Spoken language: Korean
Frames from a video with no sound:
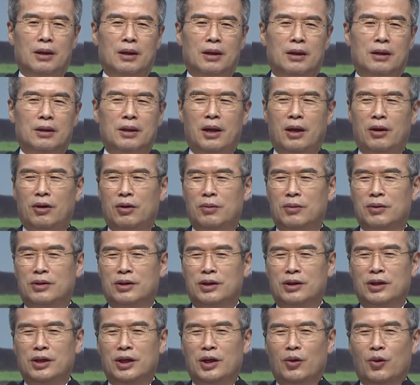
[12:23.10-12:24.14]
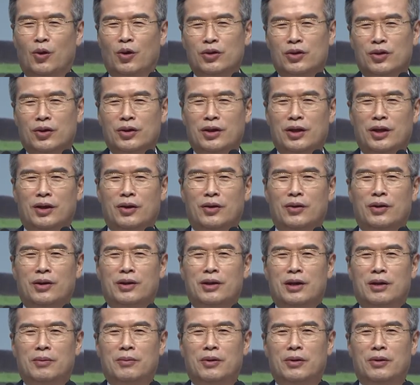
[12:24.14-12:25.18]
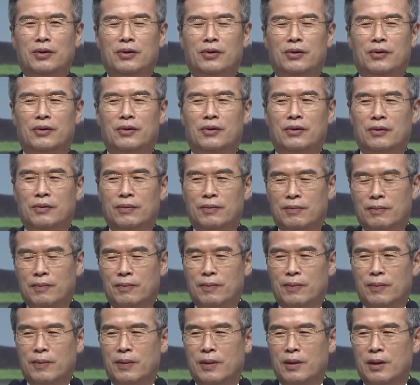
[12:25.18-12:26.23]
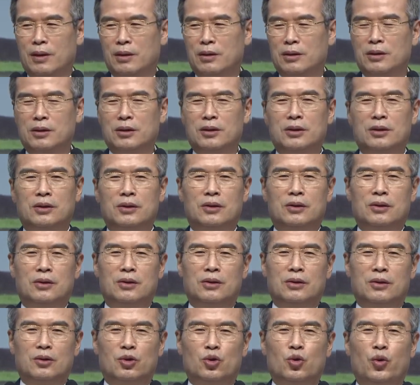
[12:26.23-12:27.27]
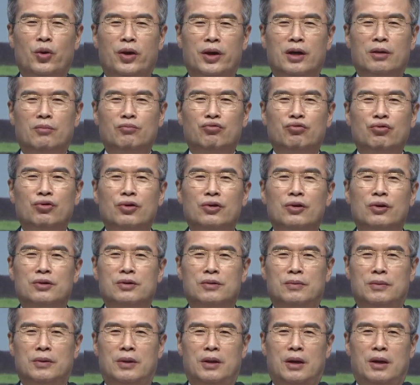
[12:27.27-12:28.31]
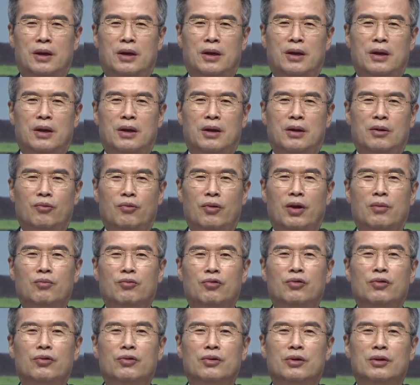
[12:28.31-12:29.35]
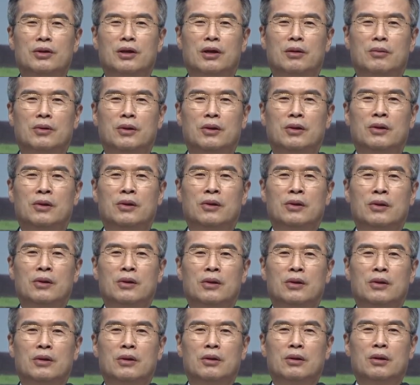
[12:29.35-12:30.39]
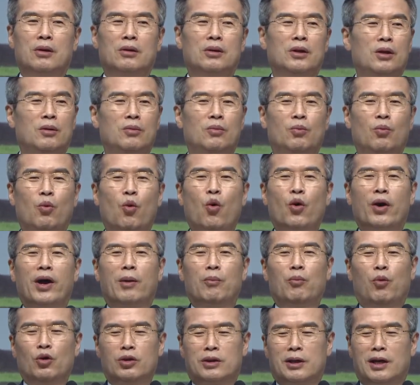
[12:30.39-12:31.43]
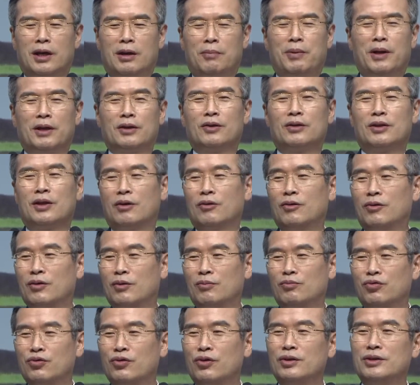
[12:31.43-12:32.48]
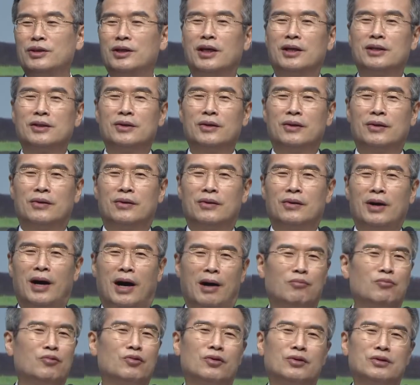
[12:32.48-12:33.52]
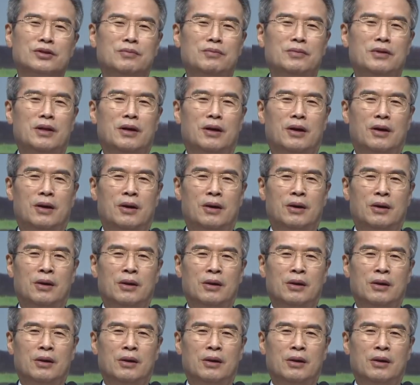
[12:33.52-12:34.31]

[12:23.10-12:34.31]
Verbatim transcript: 근데 여러분 그 어떤 일이 일어났냐면요그 교회가 무너졌습니다. 왜 무너졌냐면은 이런 이 못 하나 빠졌다고 그 무너지겠어요? 안 무너집니다.